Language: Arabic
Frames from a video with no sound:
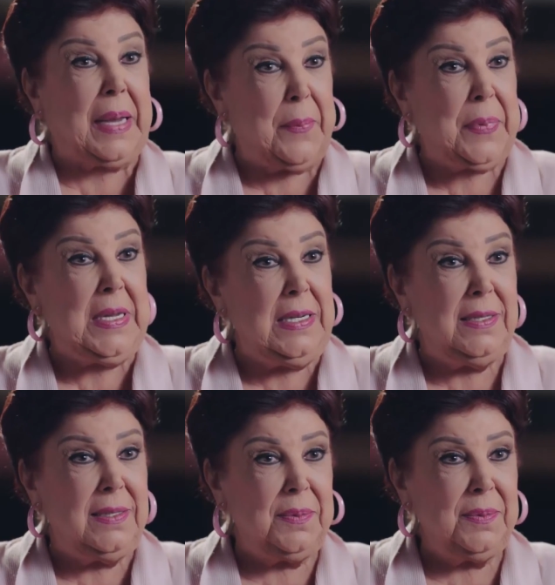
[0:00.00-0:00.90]
مخبيين
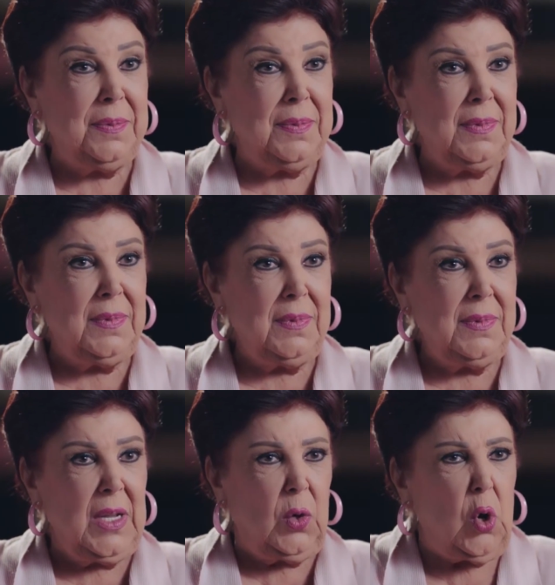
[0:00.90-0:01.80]

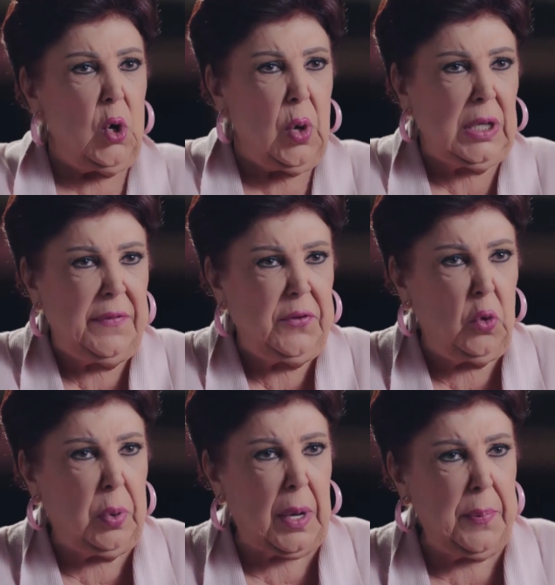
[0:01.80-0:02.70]
كل واحده
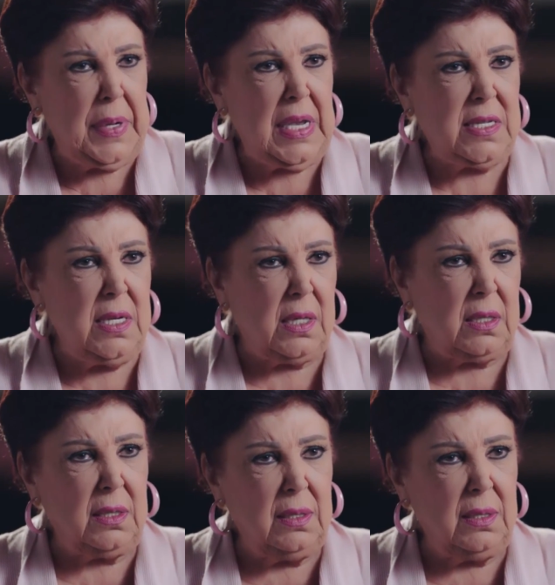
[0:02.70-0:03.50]
فيكم مخبيه سر